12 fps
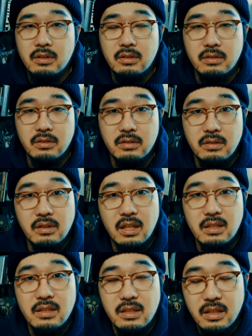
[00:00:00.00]
いう
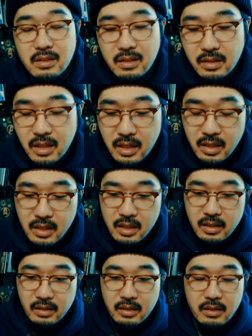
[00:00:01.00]
感じでした
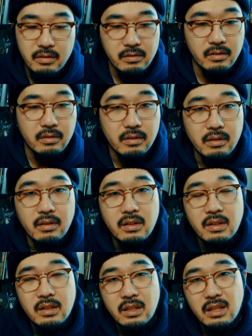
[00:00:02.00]
ねっていうのと、
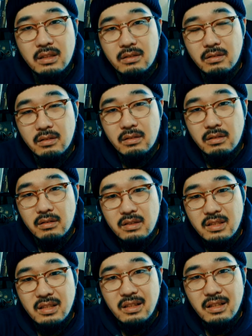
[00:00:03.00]
あと
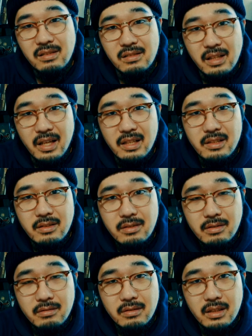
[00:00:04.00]
血ですね。
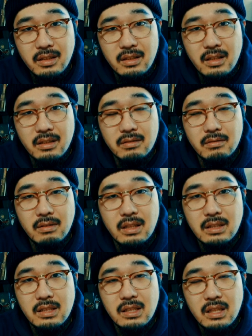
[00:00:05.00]
印象的なの
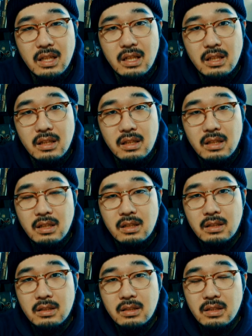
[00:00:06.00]
は血が
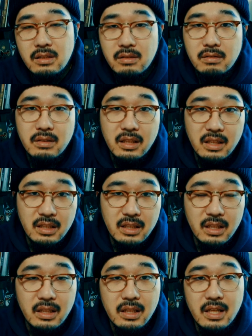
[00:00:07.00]
印象的
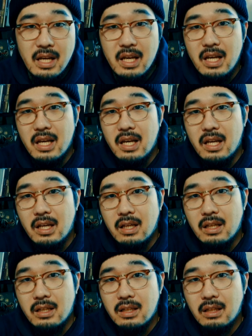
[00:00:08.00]
に、えー
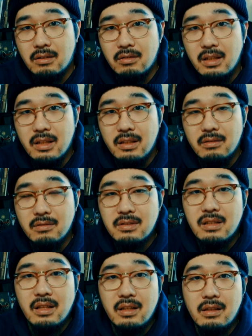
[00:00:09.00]
カットで映
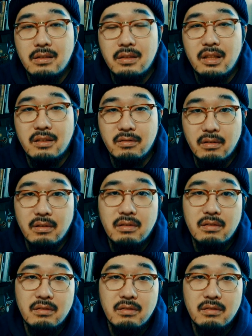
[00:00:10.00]
されていくと